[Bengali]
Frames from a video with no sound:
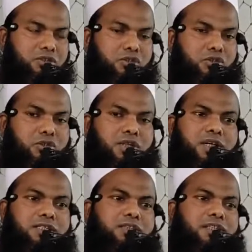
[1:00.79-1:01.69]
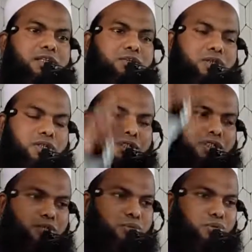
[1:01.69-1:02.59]
তাদের জন্য গার্জিয়ান হয়ে
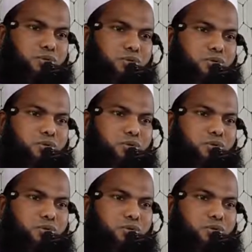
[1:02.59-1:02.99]
যাইব